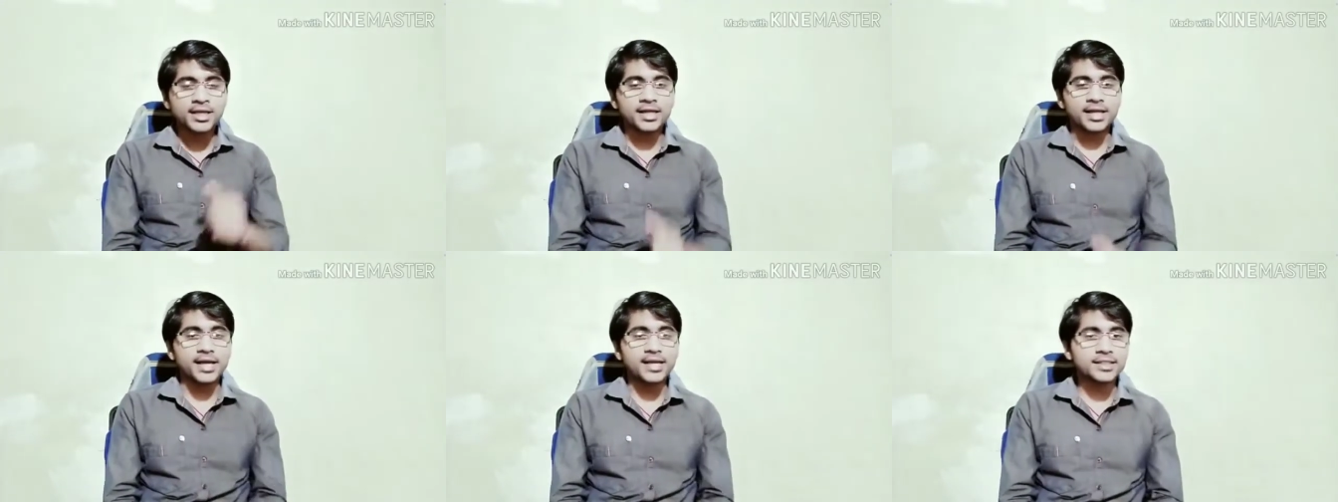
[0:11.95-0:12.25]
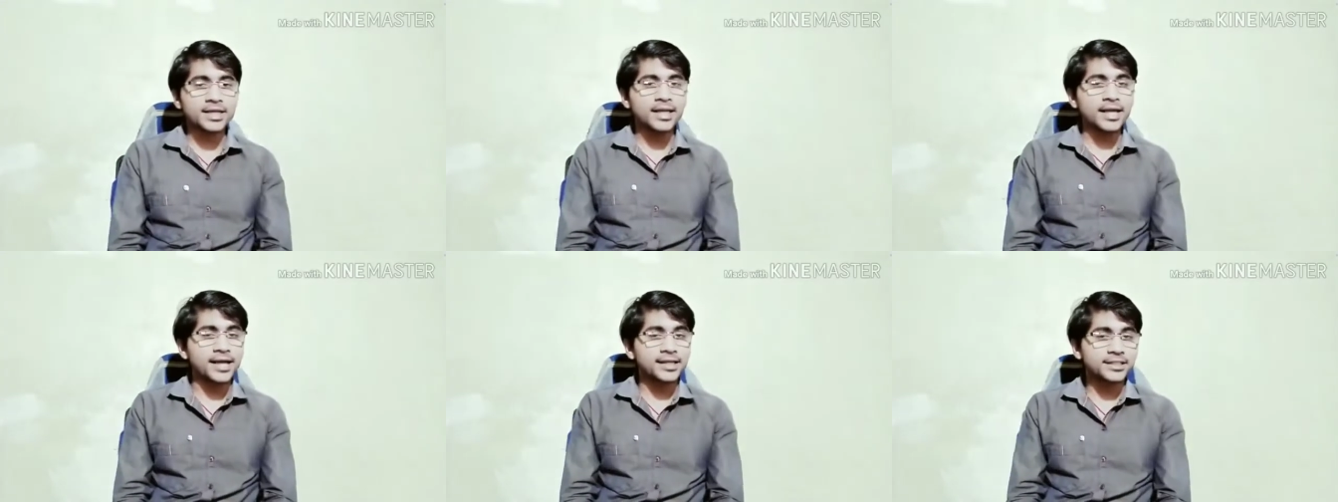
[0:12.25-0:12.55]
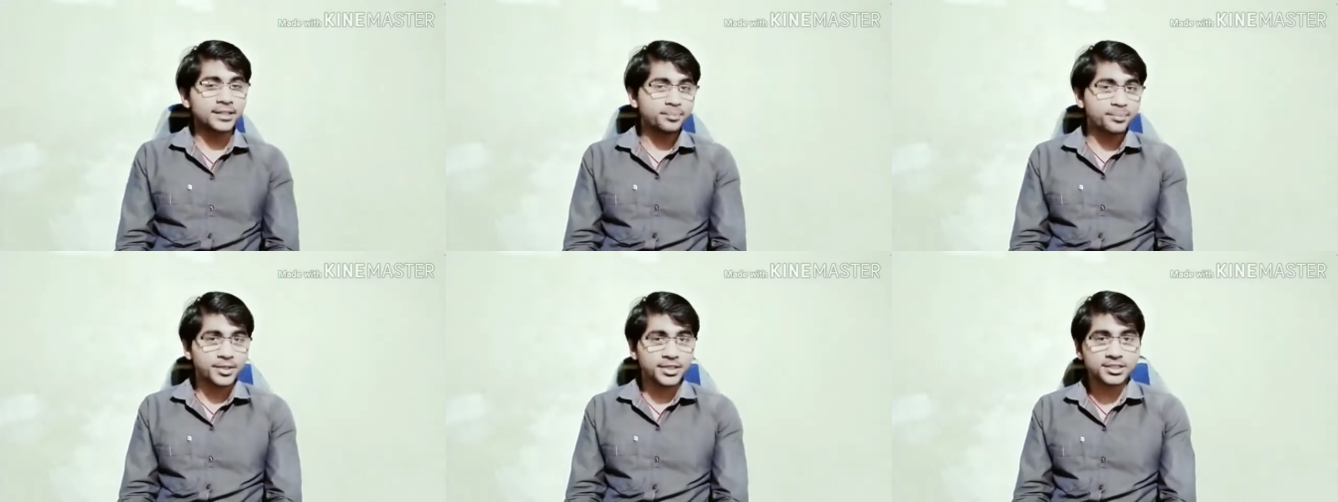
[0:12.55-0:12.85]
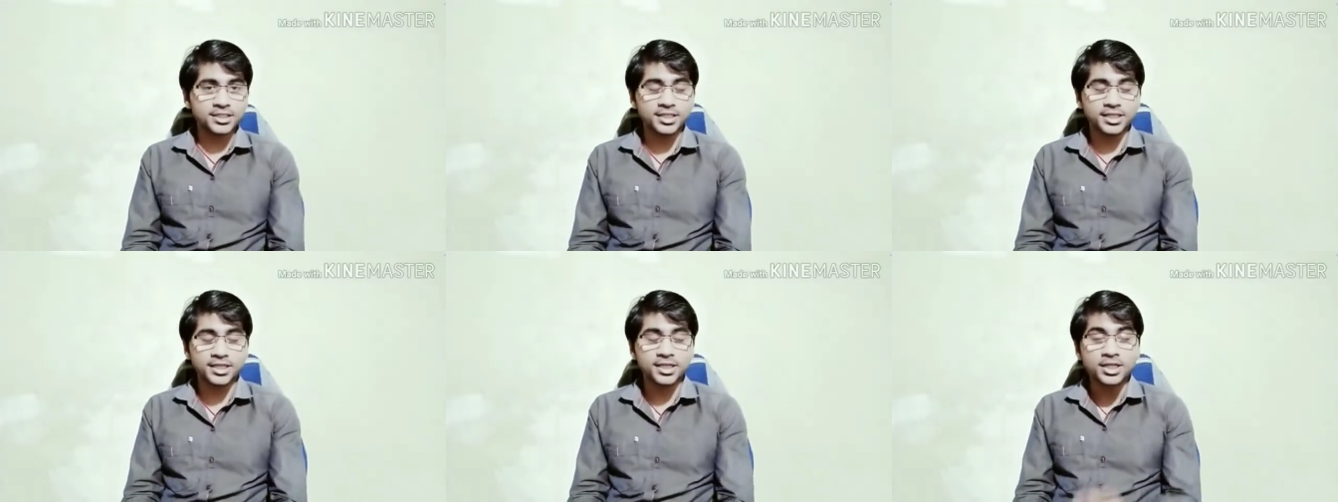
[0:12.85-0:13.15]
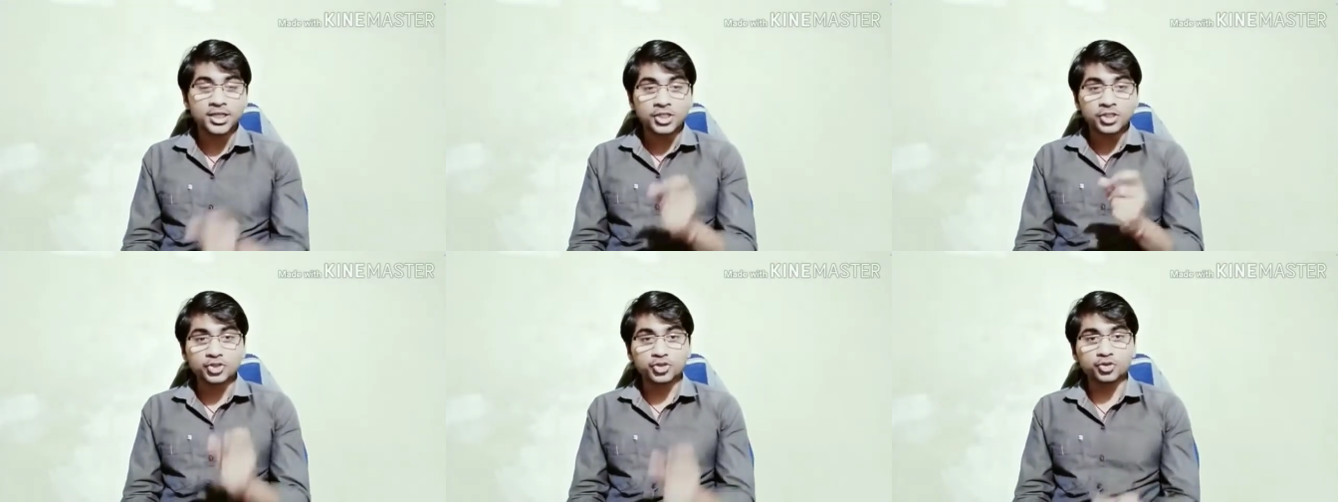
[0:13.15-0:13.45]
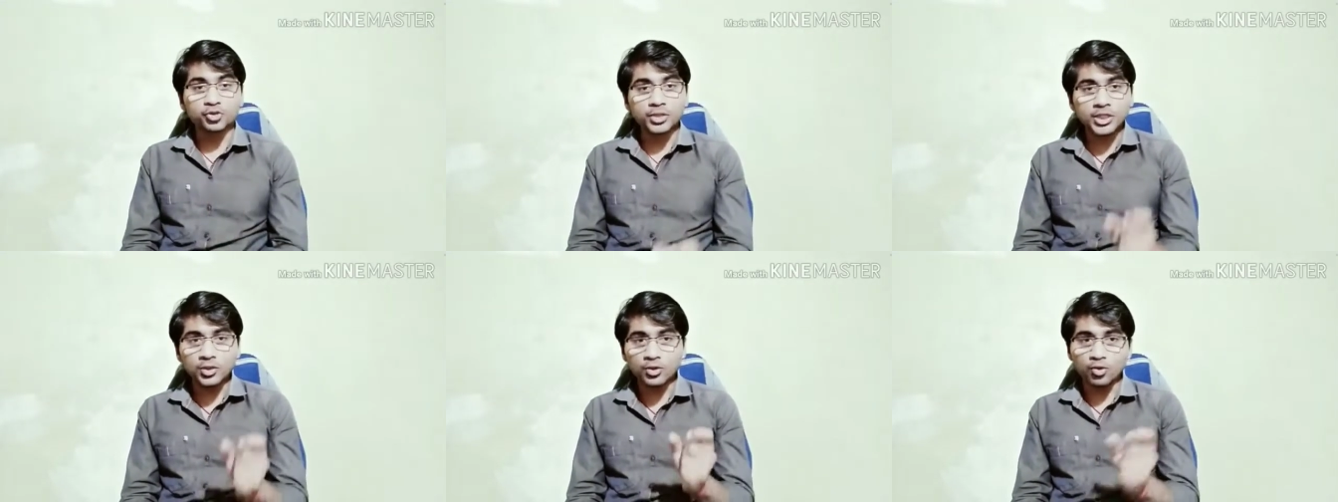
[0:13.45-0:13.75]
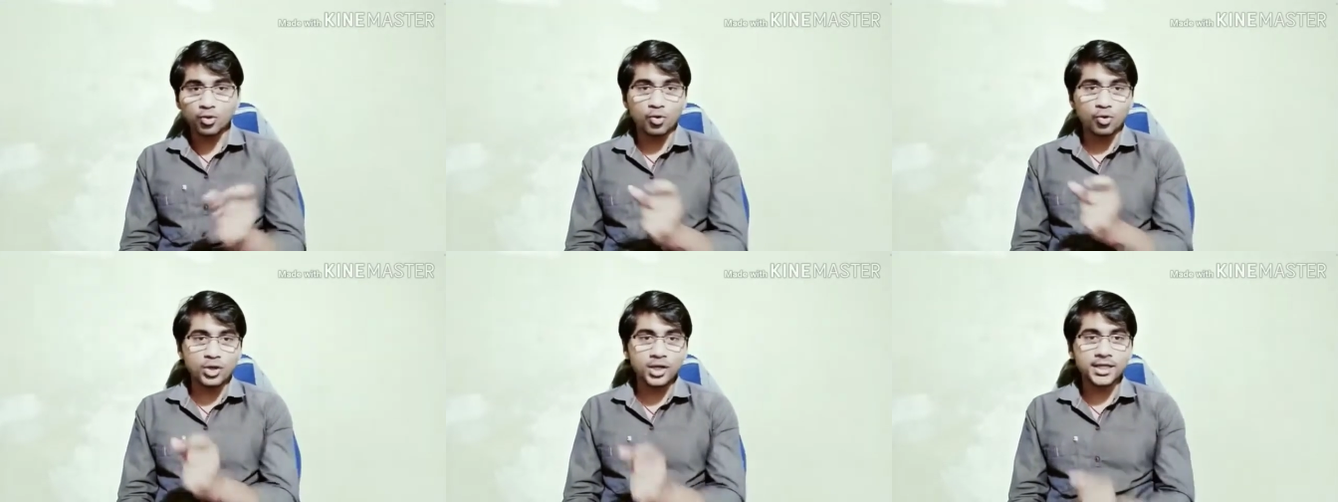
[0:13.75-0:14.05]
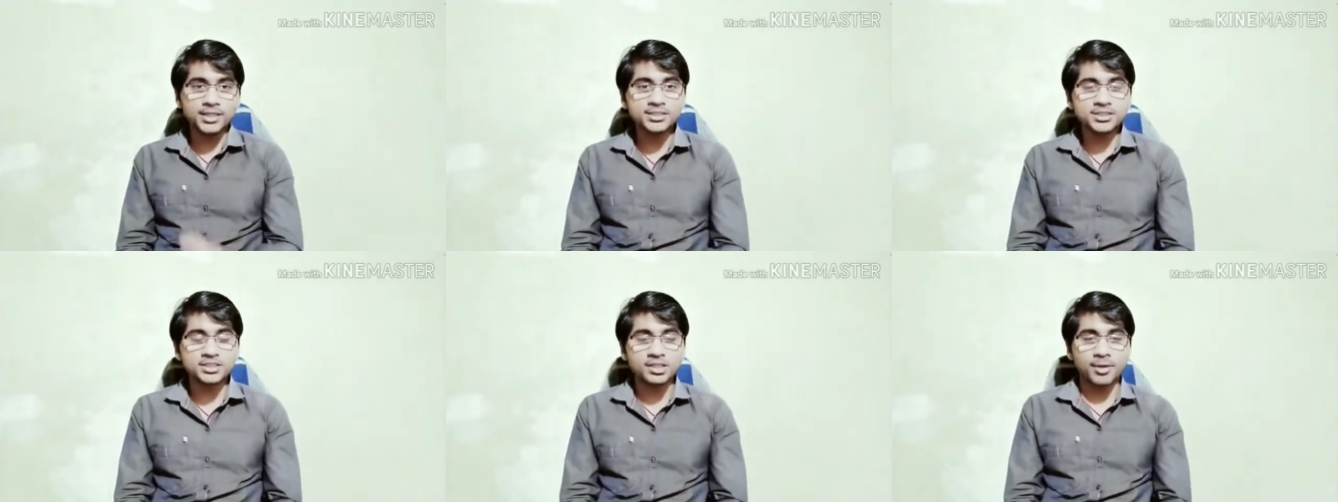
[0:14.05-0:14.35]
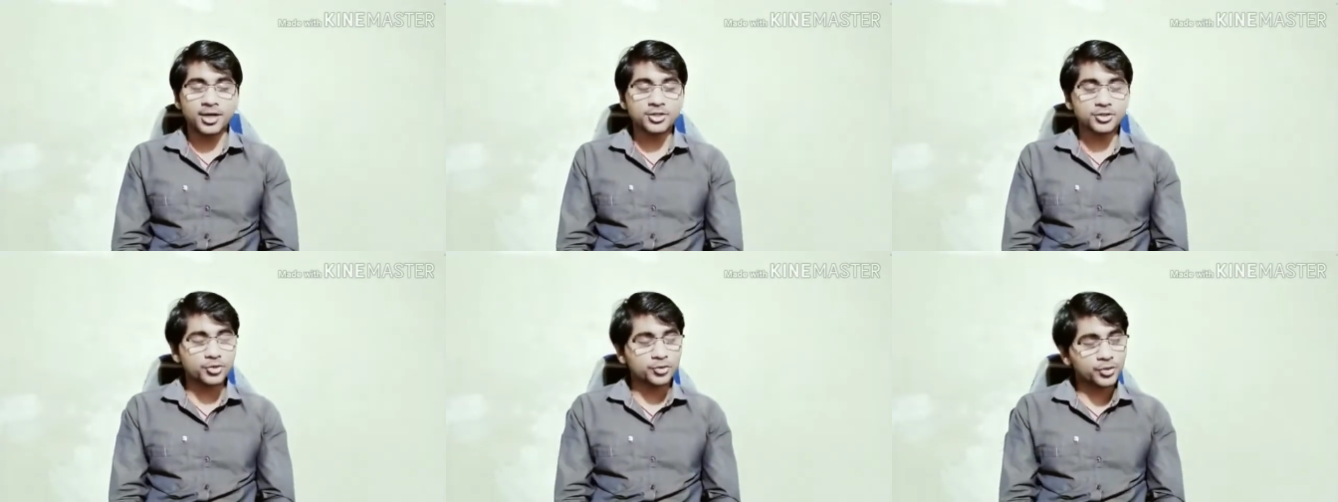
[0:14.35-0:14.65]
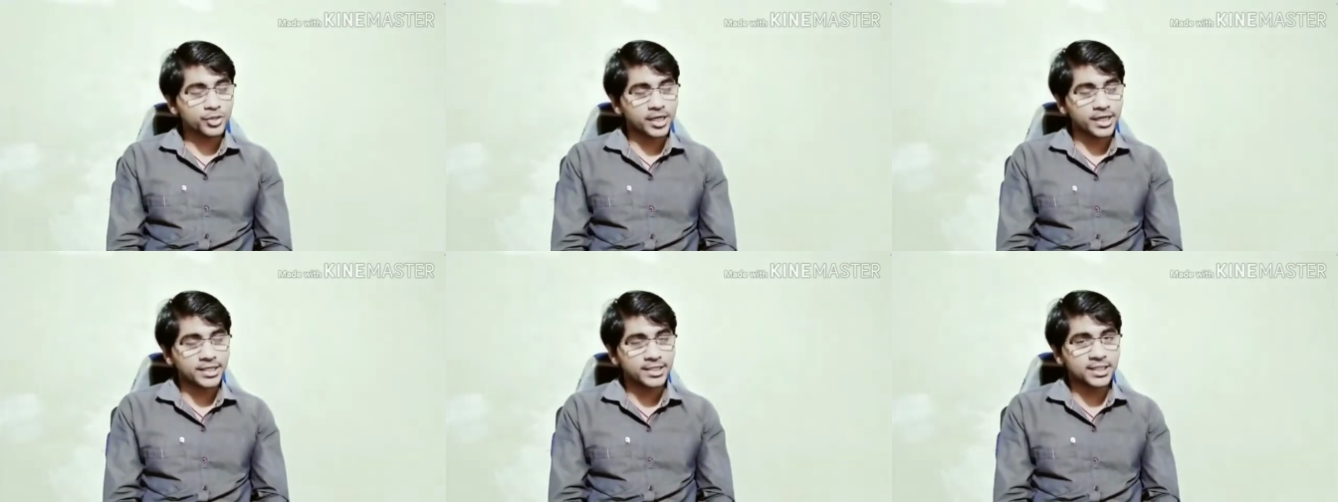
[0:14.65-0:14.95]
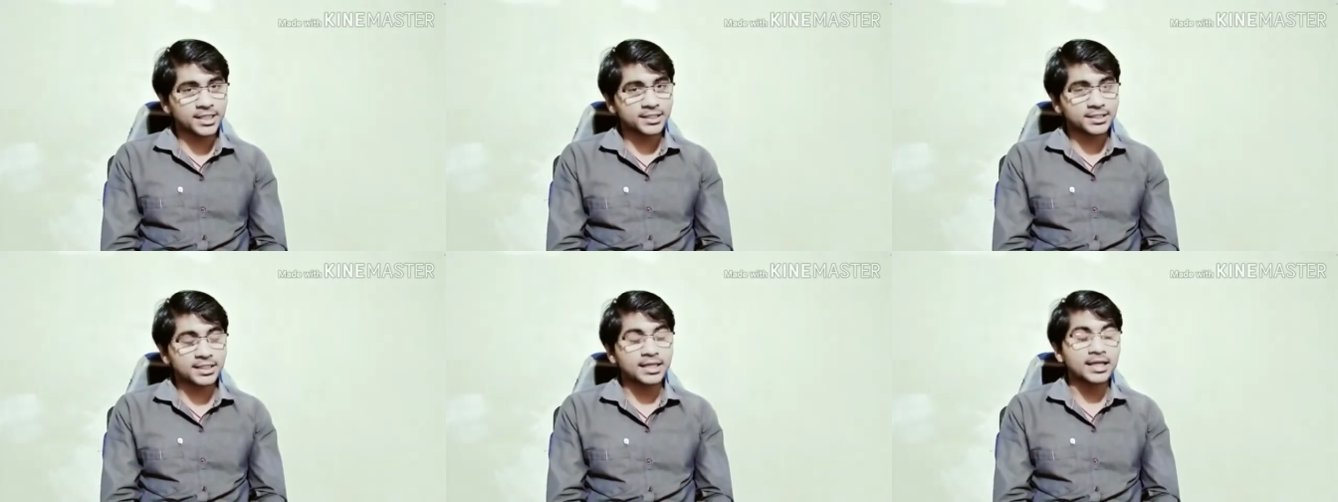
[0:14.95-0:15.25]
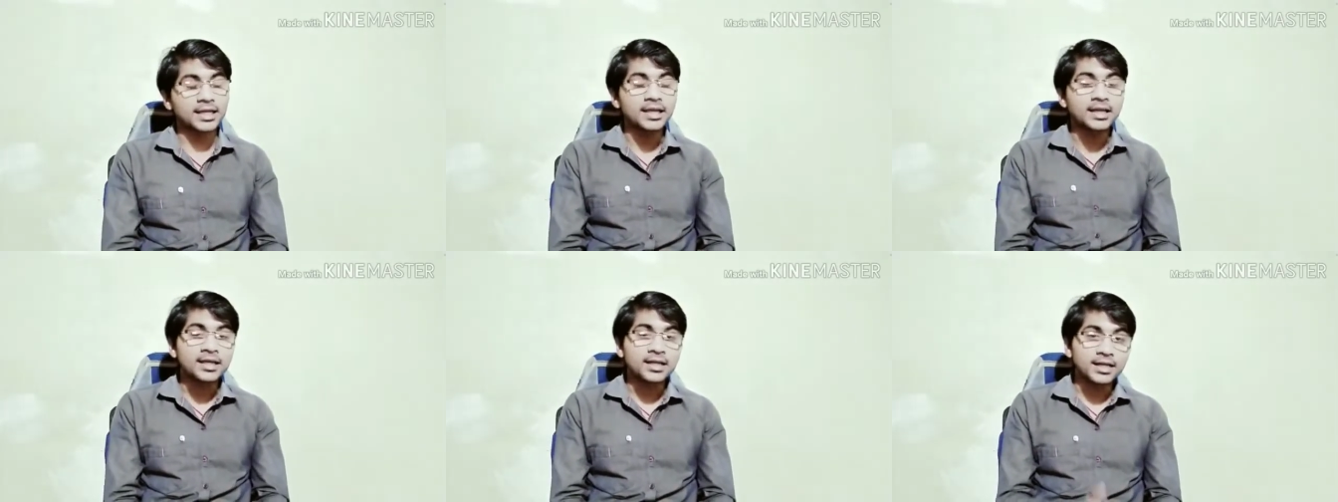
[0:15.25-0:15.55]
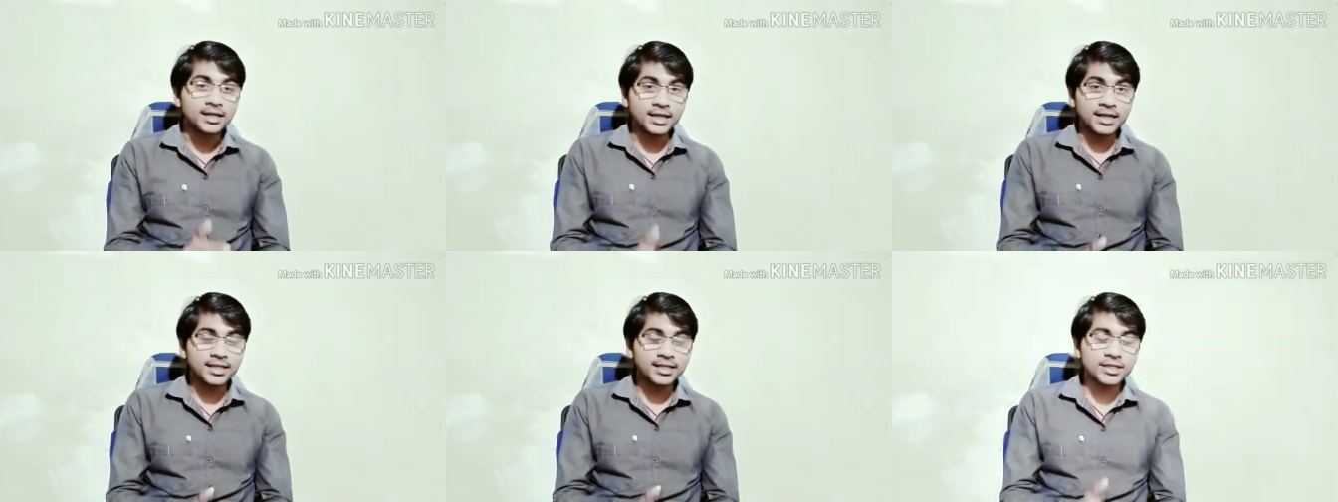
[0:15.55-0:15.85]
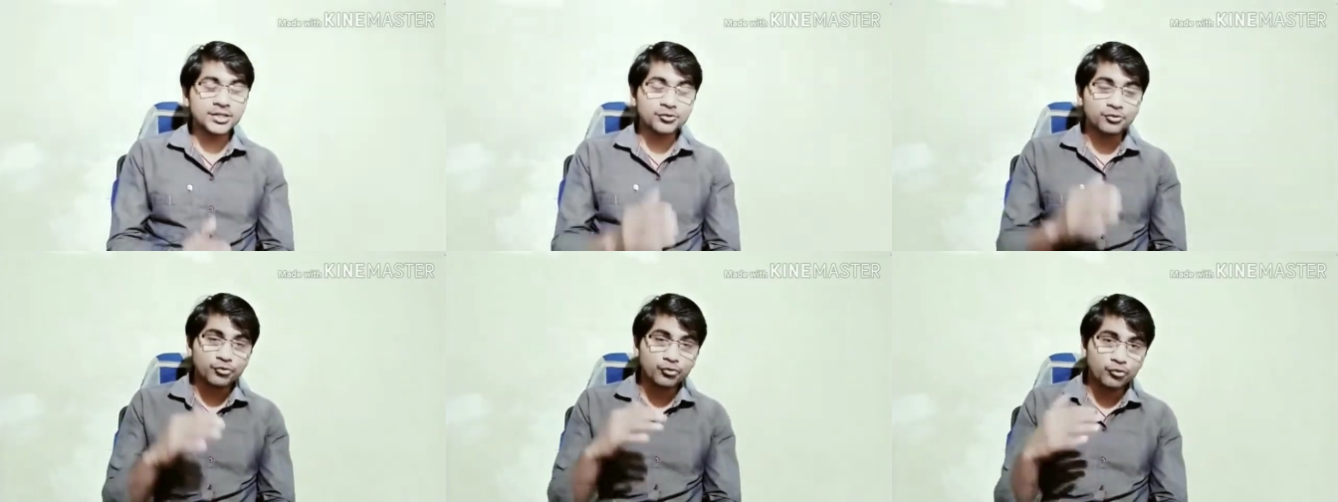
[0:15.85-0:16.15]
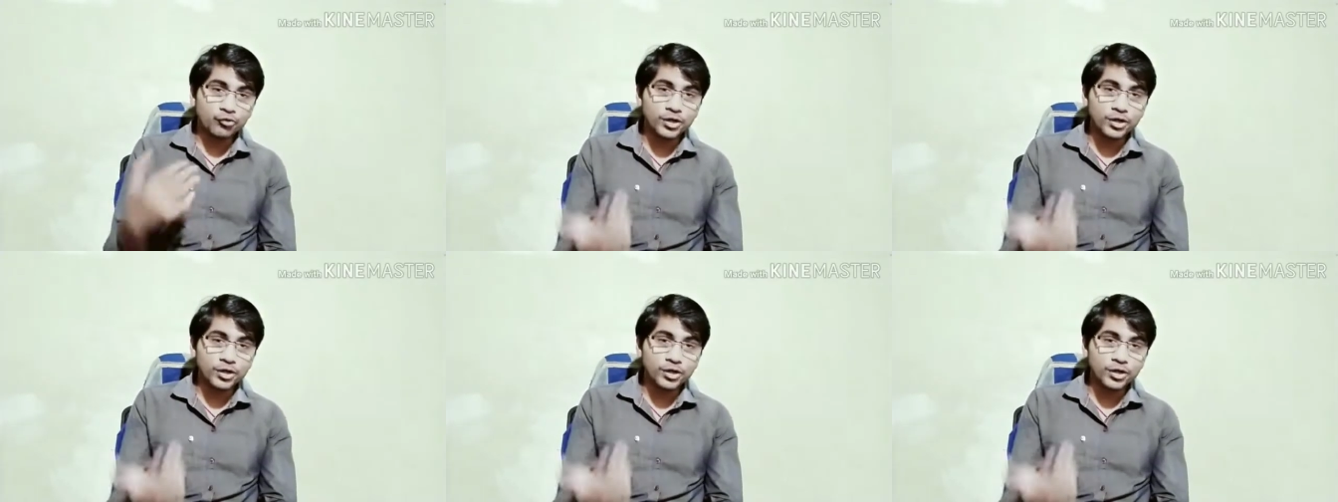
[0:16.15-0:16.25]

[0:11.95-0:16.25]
कई सारे ऐसे पर्सन हैं जो कि ऑनलाइन सामान तो खरीद लेते हैं लेकिन